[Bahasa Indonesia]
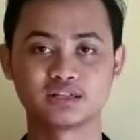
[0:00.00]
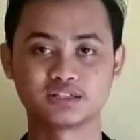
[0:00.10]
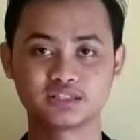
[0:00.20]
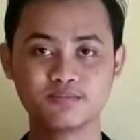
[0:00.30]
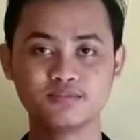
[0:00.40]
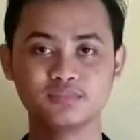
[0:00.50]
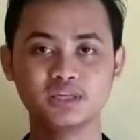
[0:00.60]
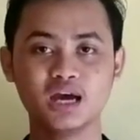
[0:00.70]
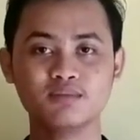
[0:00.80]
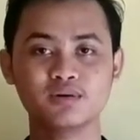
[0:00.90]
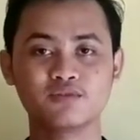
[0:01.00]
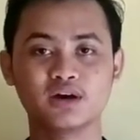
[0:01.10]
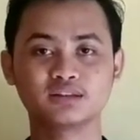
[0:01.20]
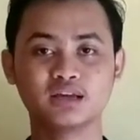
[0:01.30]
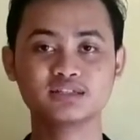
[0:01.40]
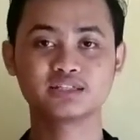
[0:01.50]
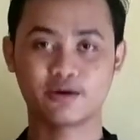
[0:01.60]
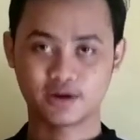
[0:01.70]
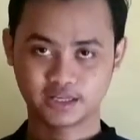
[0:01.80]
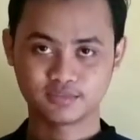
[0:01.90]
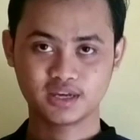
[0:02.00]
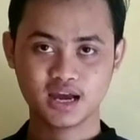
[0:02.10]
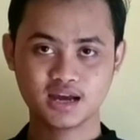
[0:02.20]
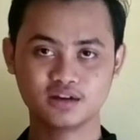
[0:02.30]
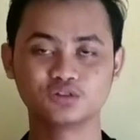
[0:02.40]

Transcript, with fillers: sel sistem yang memanfaatkan senyawa kimia